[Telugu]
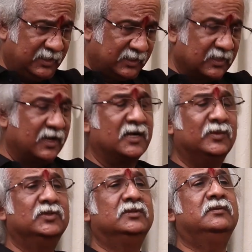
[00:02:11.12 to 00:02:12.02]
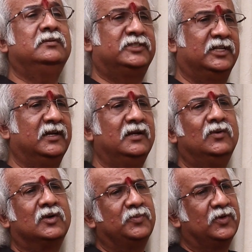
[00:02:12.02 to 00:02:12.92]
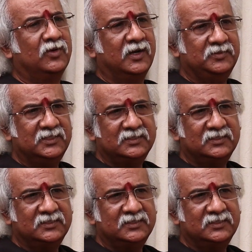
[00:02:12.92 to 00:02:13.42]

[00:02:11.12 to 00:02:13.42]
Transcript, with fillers: ఇక్కడికి రాకముందు చెన్నైలో ఒక ప్రోగ్రామ్